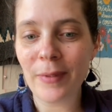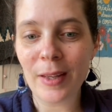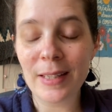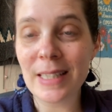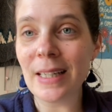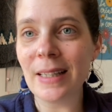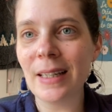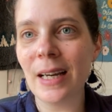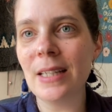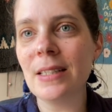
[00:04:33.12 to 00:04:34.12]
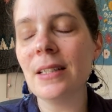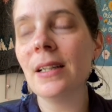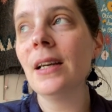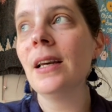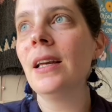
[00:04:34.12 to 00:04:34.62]
d'extraterrestre
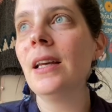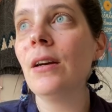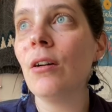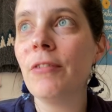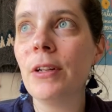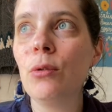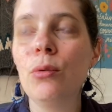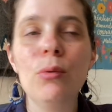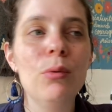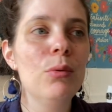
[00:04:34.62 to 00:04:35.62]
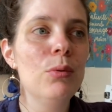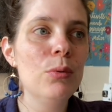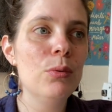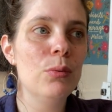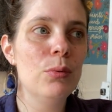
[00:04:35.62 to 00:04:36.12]
et en fait
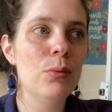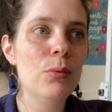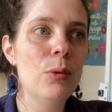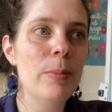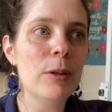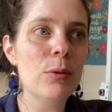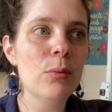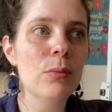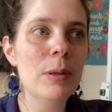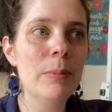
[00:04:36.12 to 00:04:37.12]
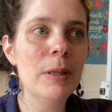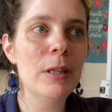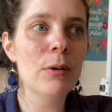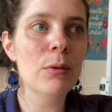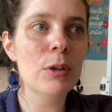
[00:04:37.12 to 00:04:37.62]
le, patron est
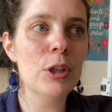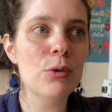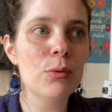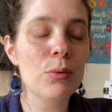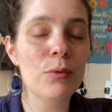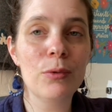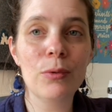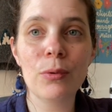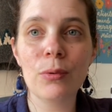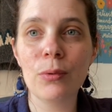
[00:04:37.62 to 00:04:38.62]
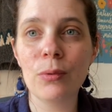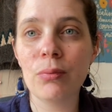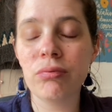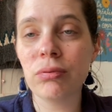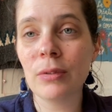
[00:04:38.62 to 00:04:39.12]
payant et je trouve que
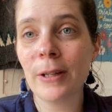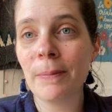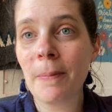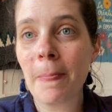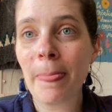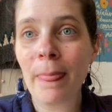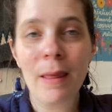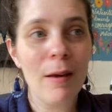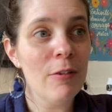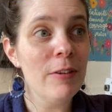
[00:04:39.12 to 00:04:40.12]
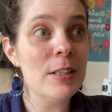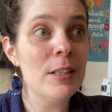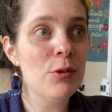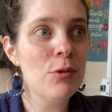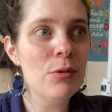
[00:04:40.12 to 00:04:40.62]
en fait
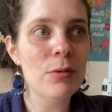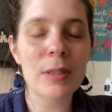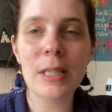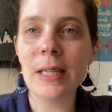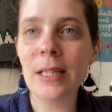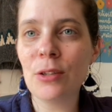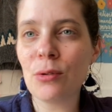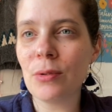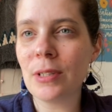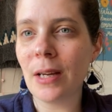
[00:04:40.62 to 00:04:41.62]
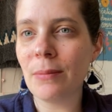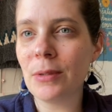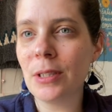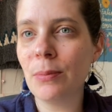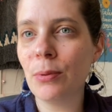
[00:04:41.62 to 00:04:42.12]
c'est juste une grille je trouve ça un
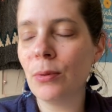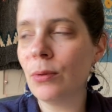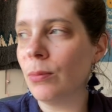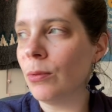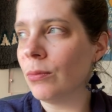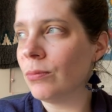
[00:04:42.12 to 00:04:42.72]
petit peu bon